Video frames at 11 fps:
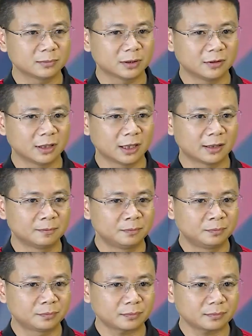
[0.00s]
bởi vì là
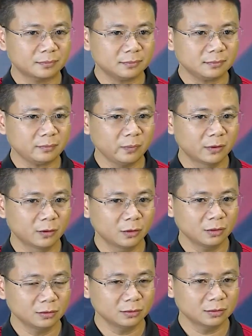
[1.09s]

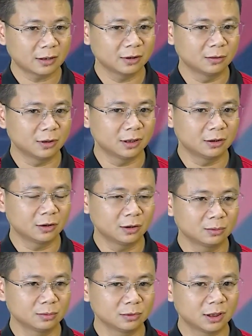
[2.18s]
nó tạo điều kiện cho
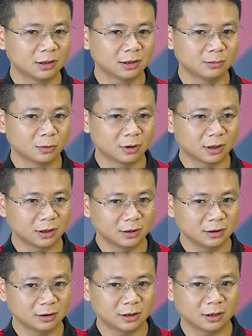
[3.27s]
ông xây dựng một
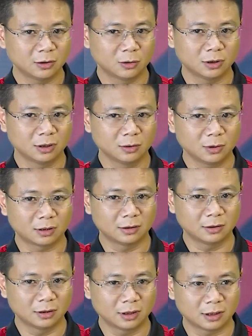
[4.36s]
cái sơ đồ chiến thuật
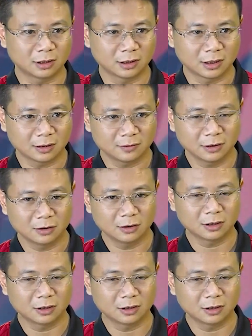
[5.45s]
gọi là người ta vẫn gọi